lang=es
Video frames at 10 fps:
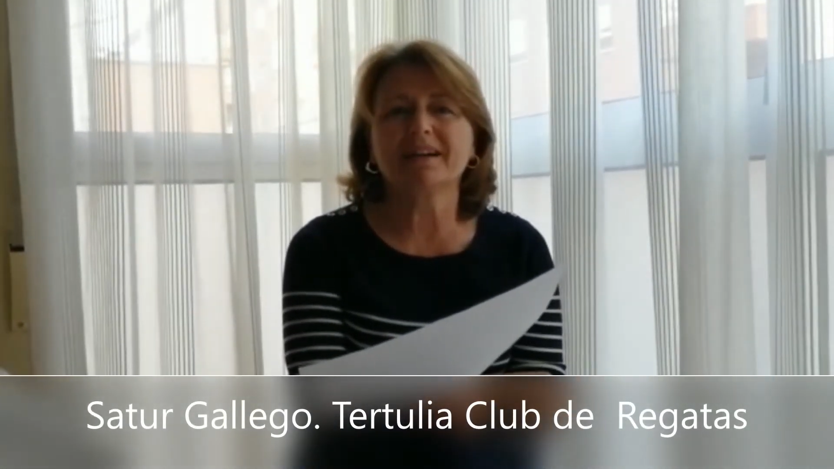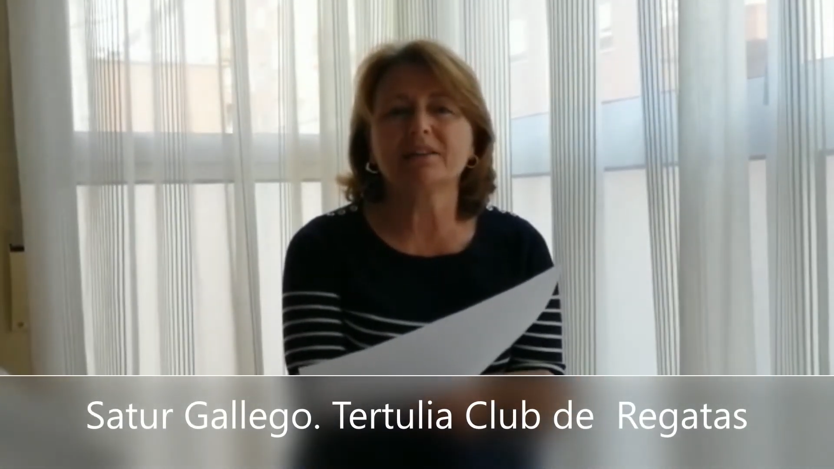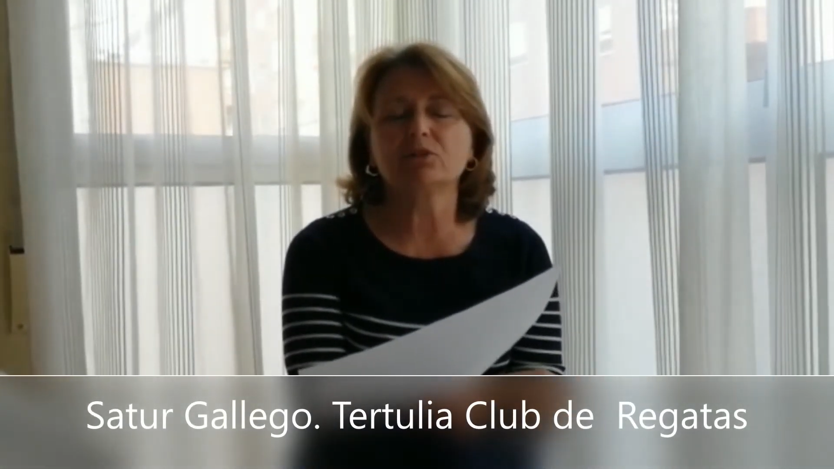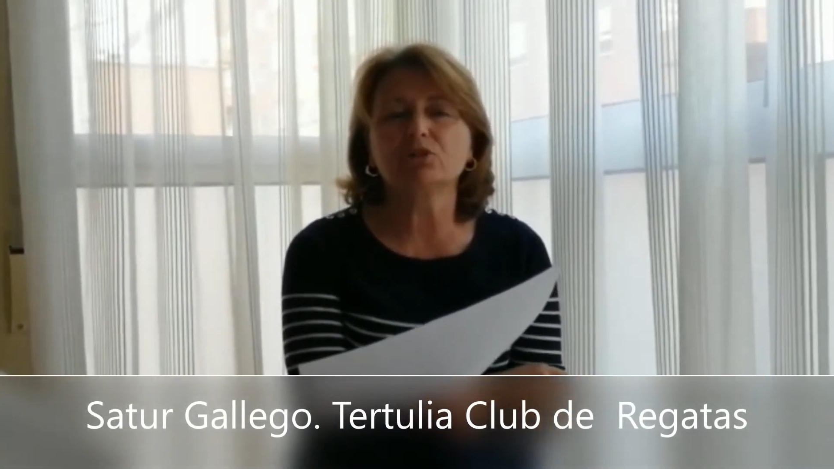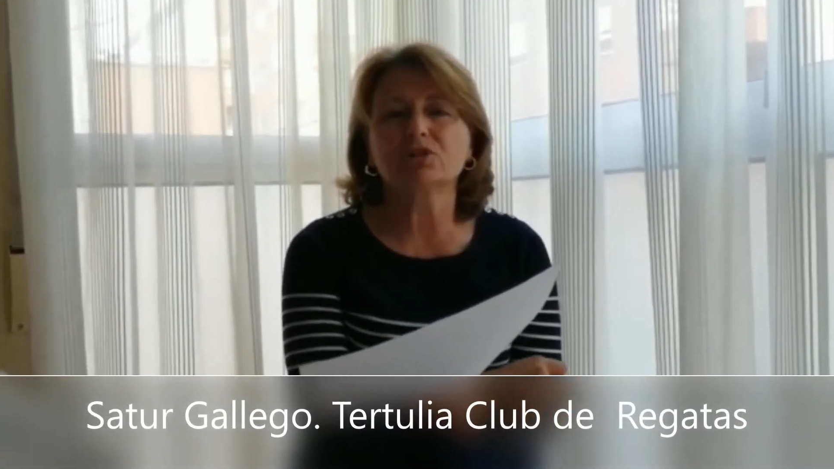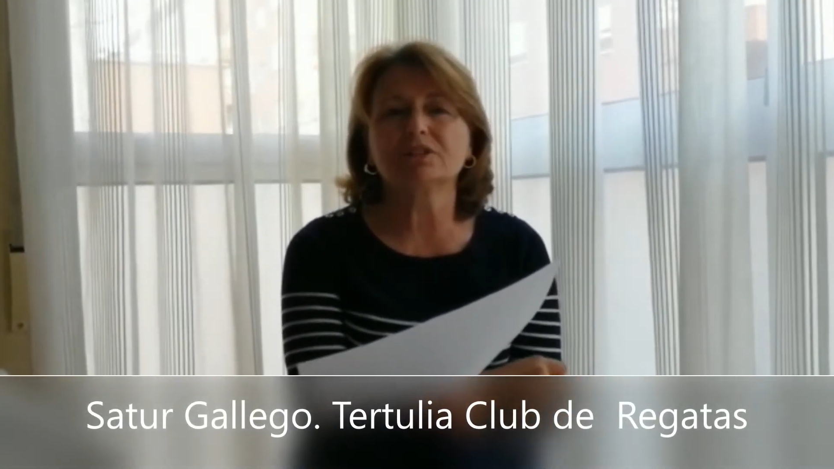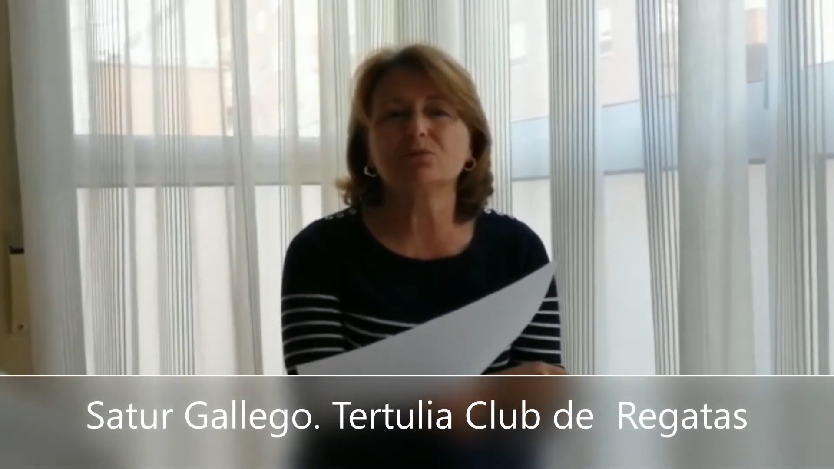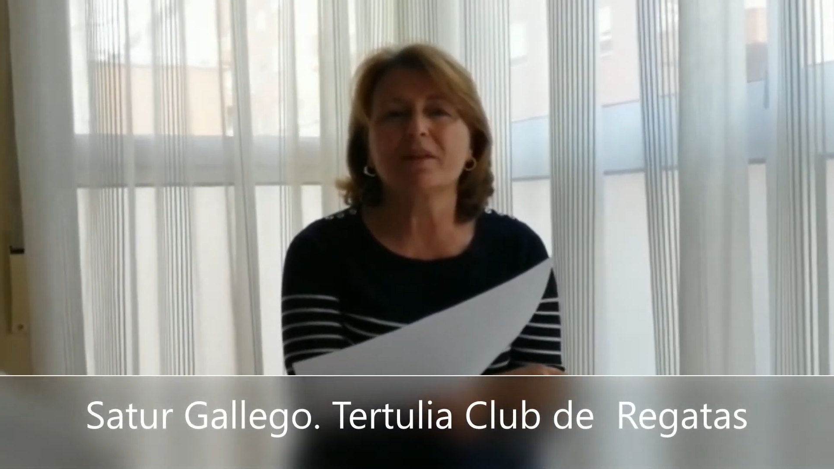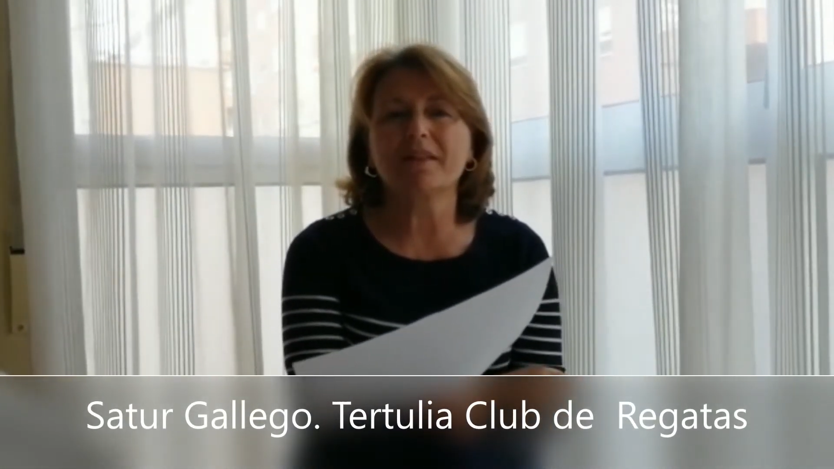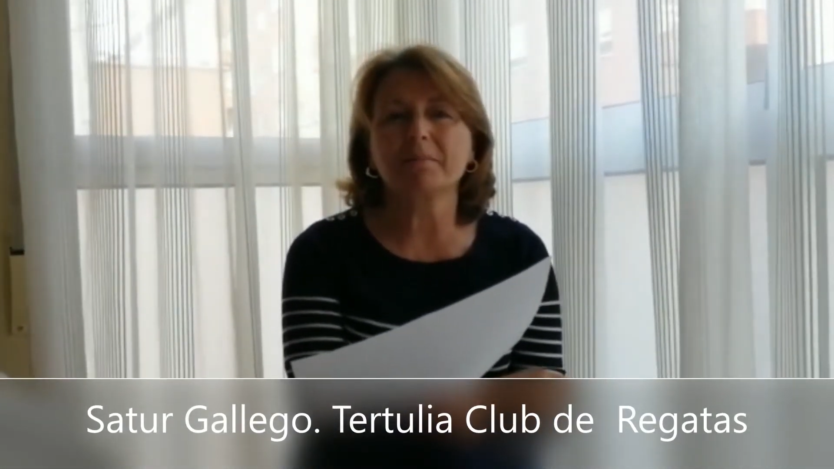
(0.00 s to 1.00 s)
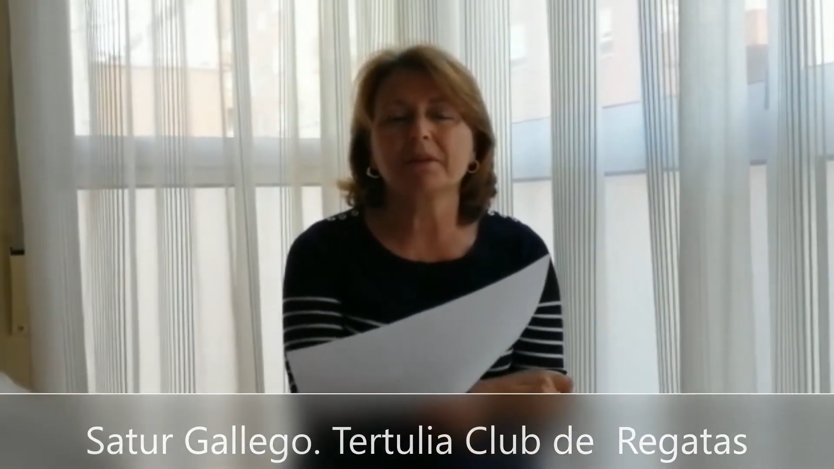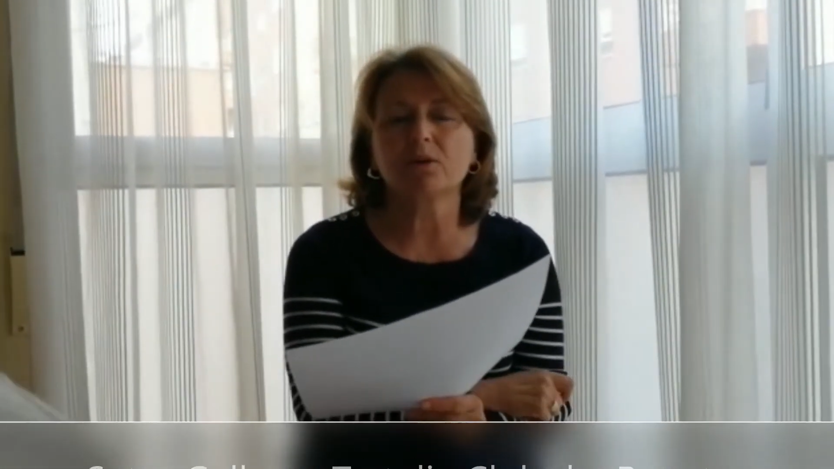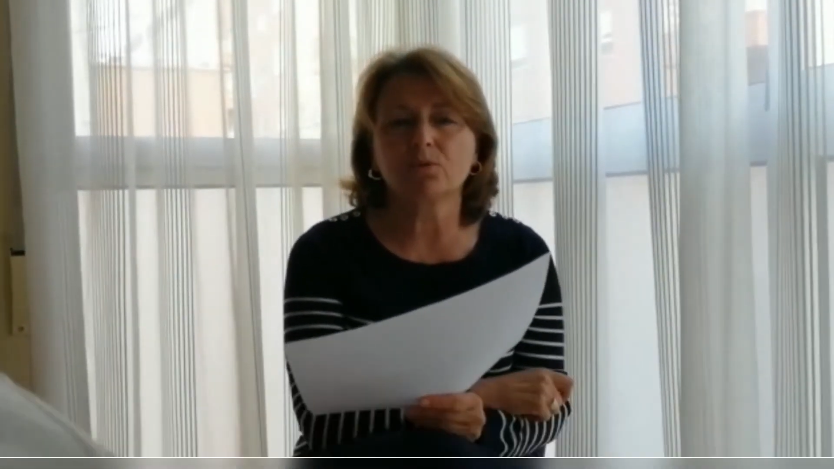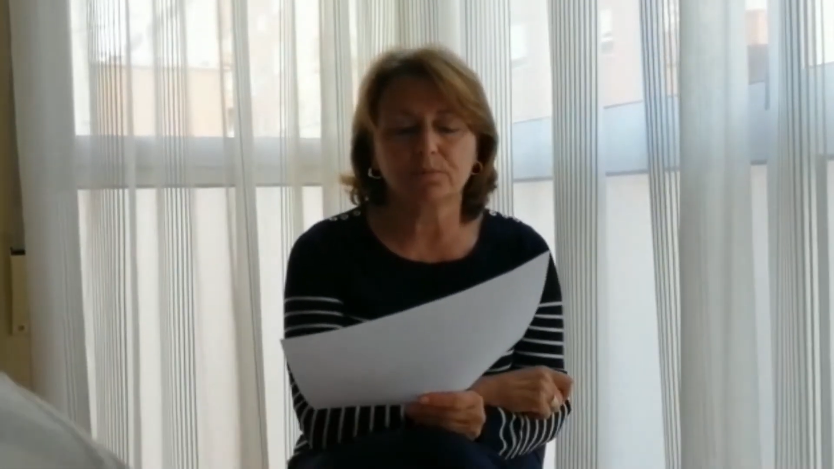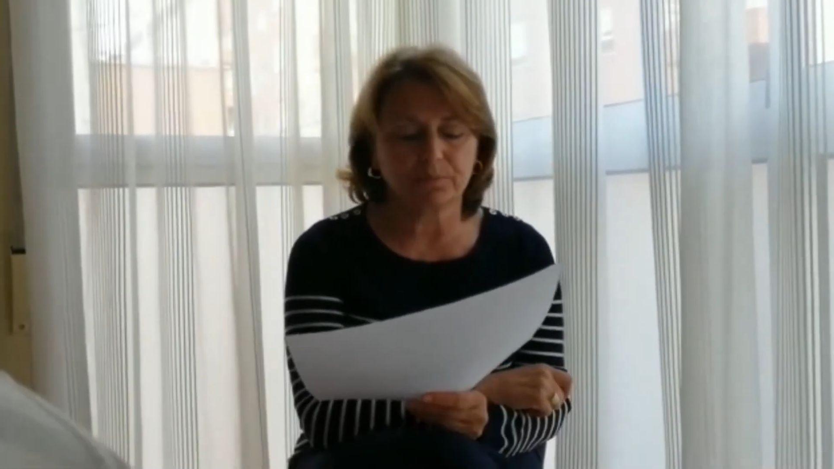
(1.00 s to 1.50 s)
Galdós titulada Miau.